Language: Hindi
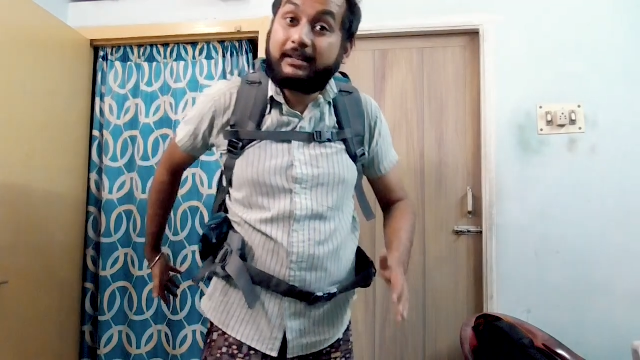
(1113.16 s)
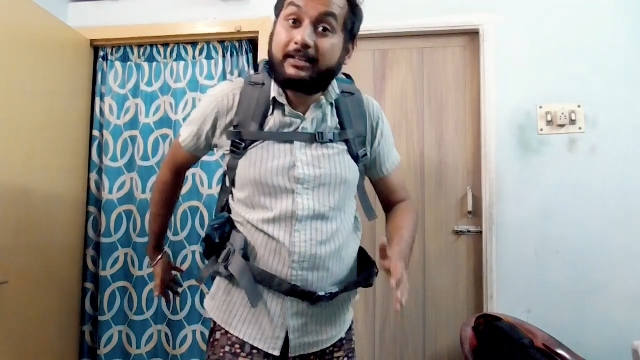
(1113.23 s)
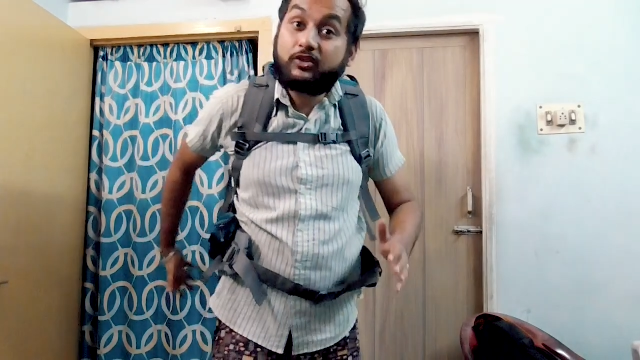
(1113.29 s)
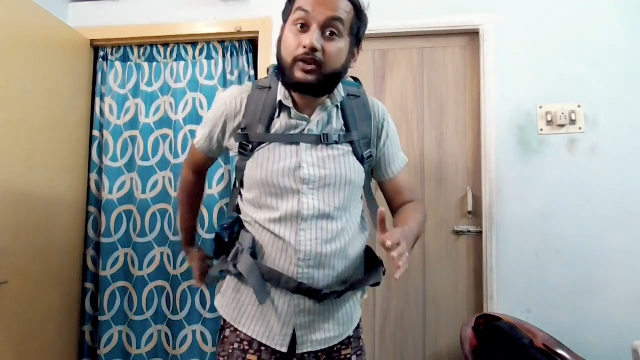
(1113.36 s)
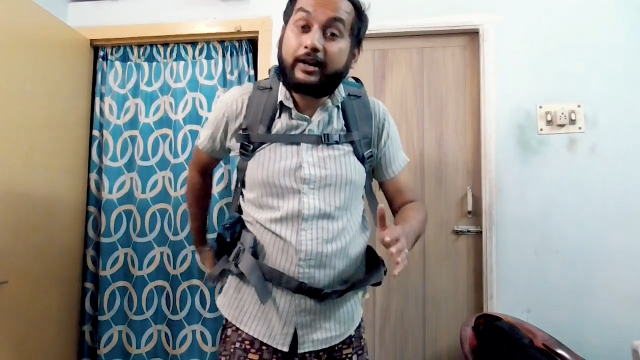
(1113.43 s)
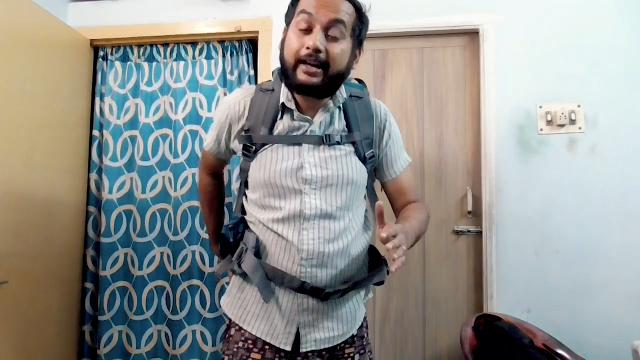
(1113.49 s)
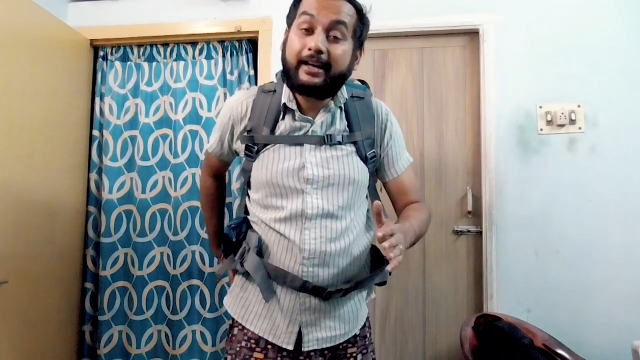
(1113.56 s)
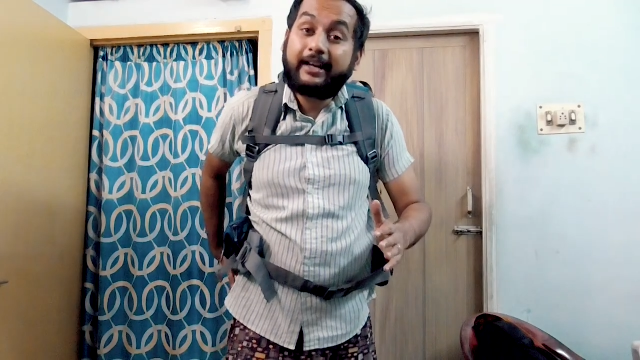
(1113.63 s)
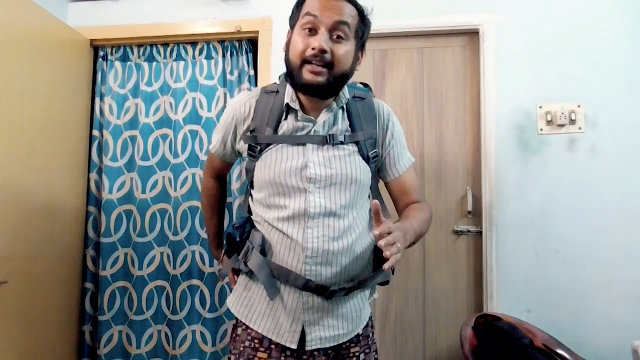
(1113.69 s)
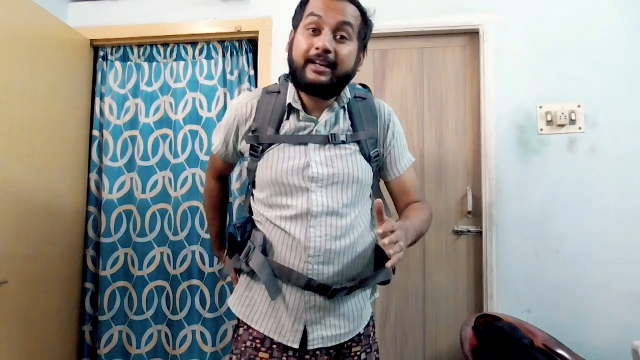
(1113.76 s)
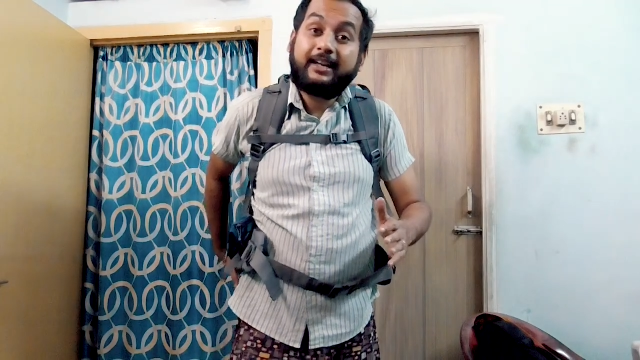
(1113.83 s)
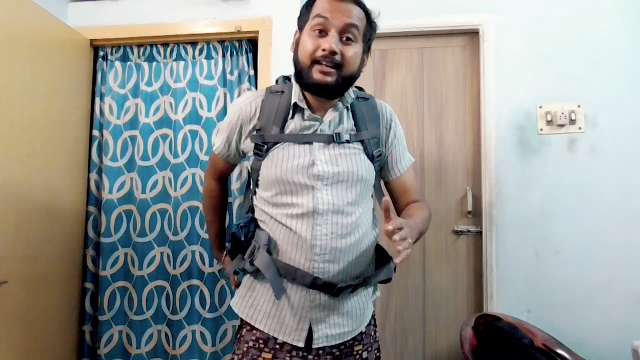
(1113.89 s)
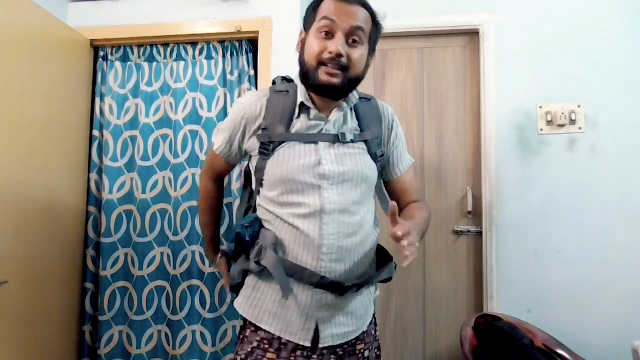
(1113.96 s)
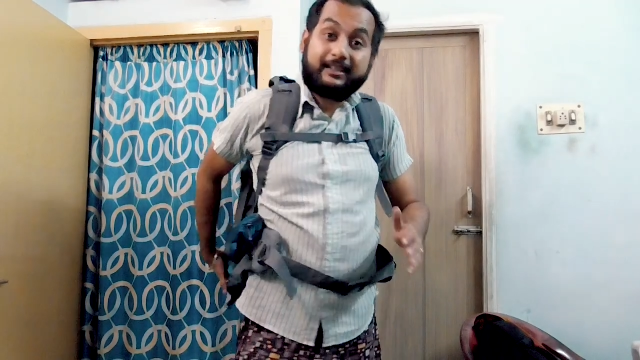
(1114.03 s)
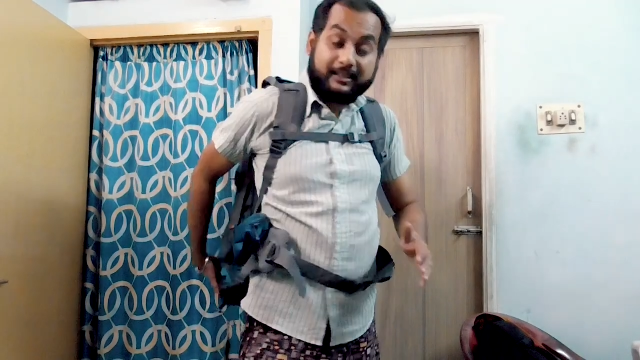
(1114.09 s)
ही में जो है
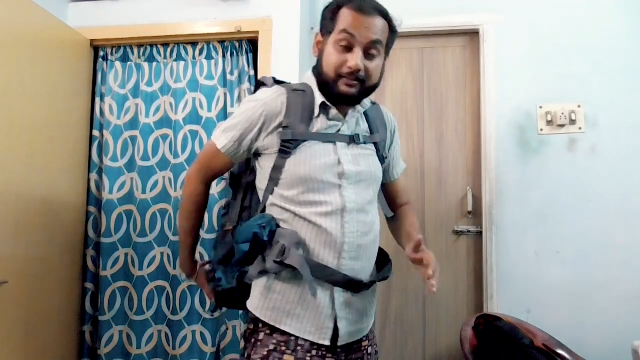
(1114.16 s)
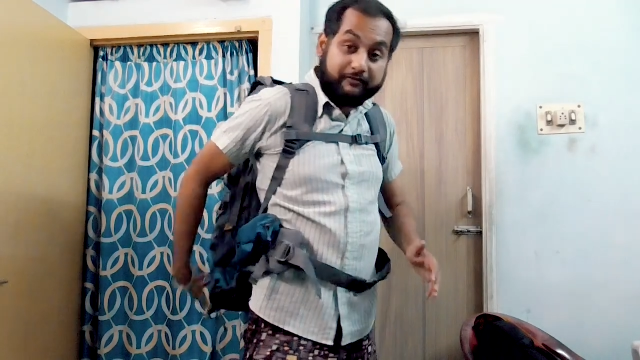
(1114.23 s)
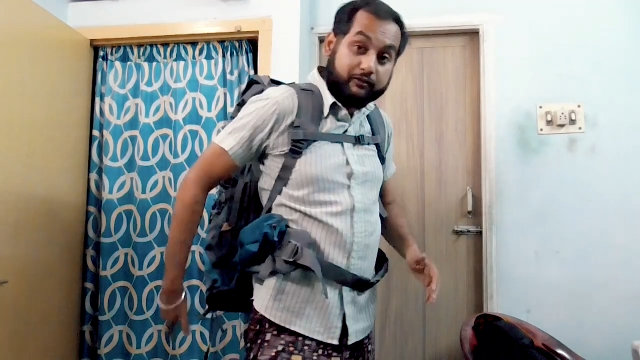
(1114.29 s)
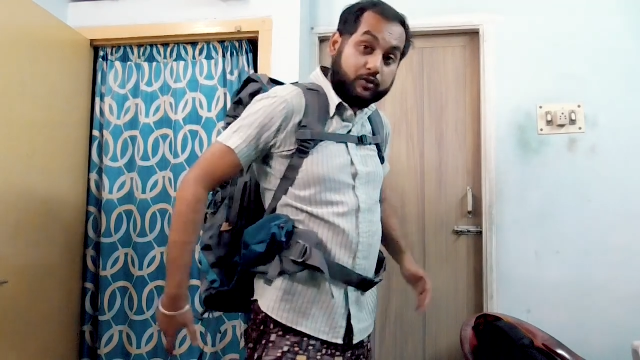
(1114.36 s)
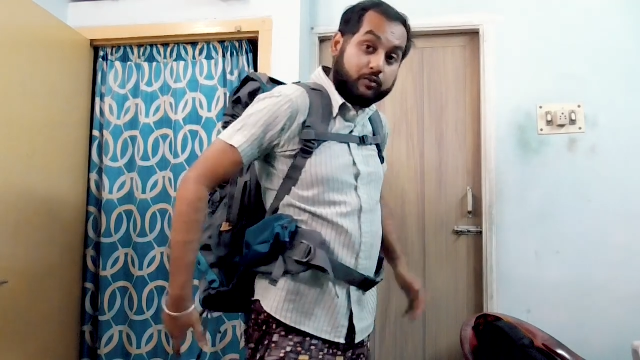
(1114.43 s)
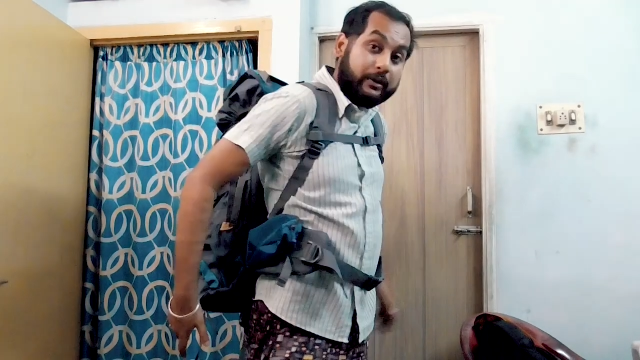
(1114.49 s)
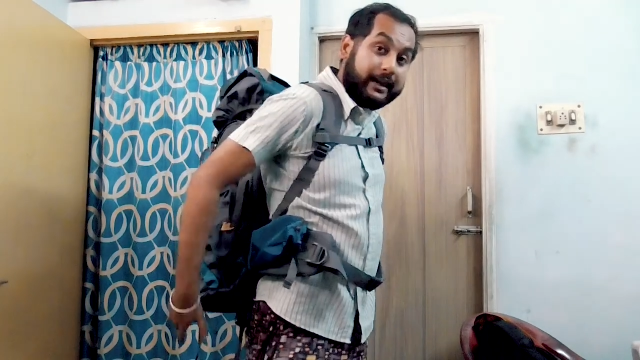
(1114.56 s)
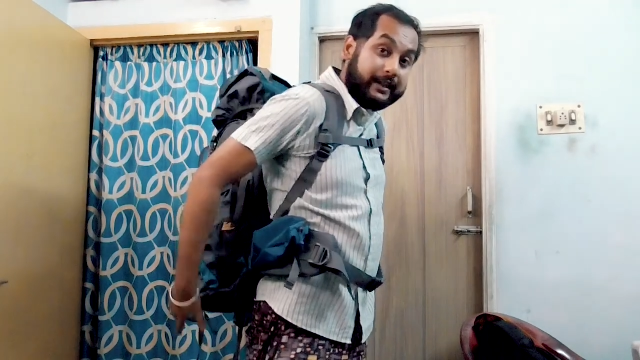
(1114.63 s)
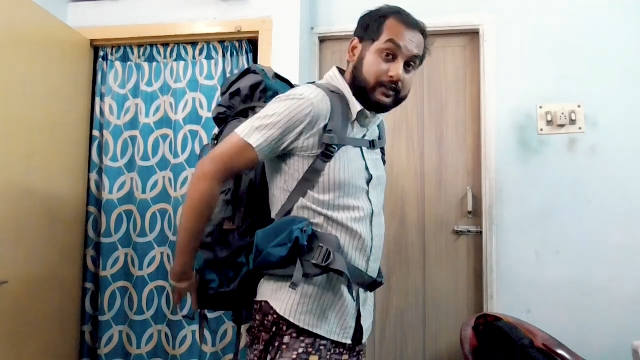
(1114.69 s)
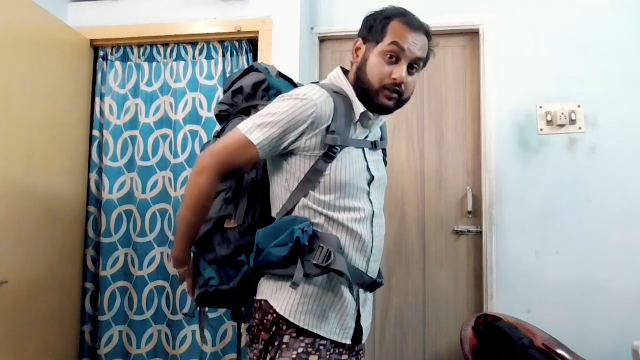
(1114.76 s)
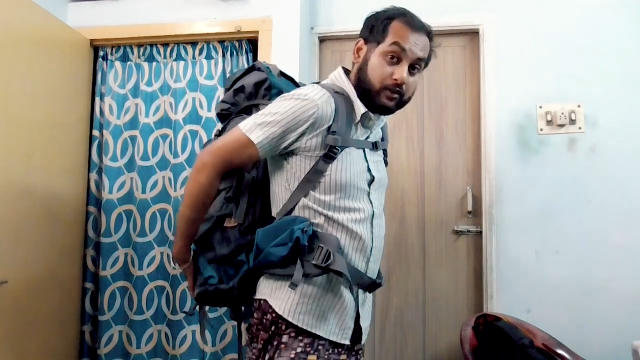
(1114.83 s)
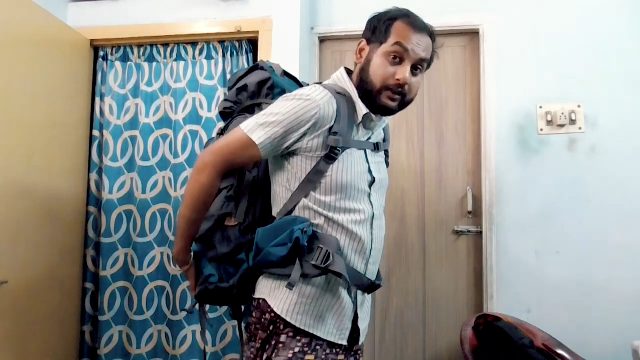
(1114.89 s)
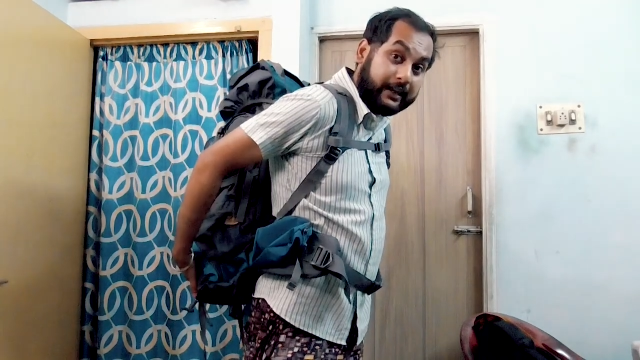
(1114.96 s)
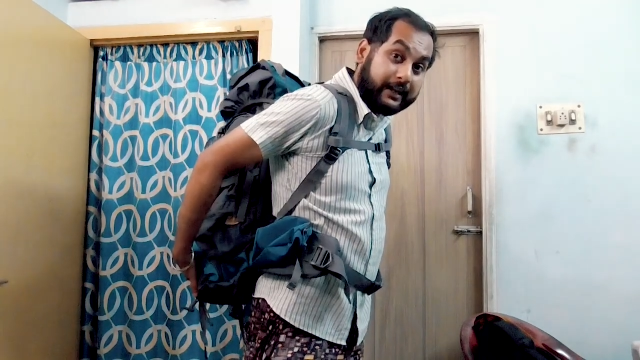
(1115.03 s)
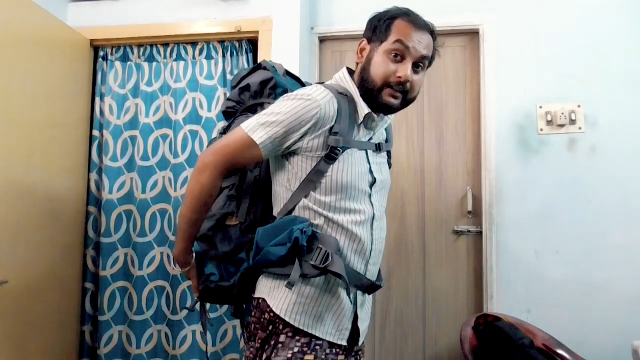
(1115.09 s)
फुटवेयर
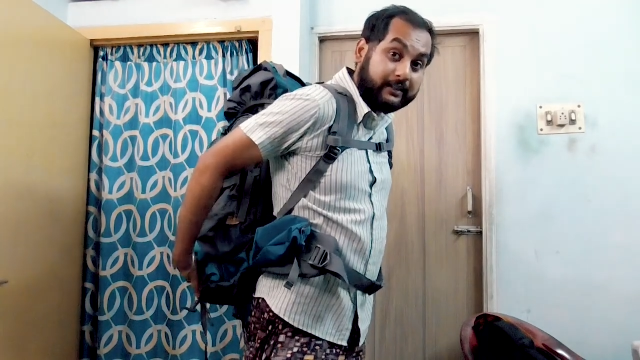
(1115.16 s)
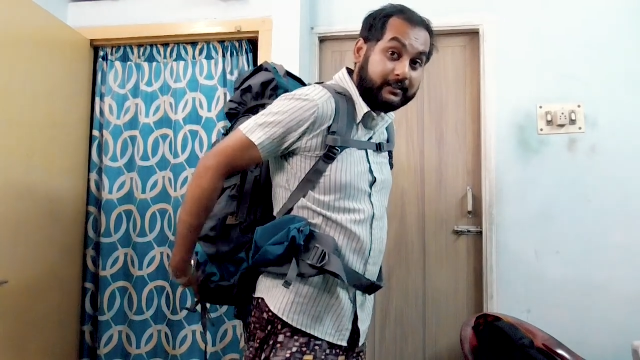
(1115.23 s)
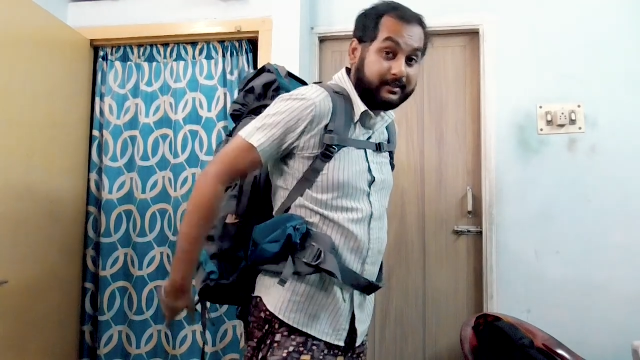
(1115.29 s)
जो है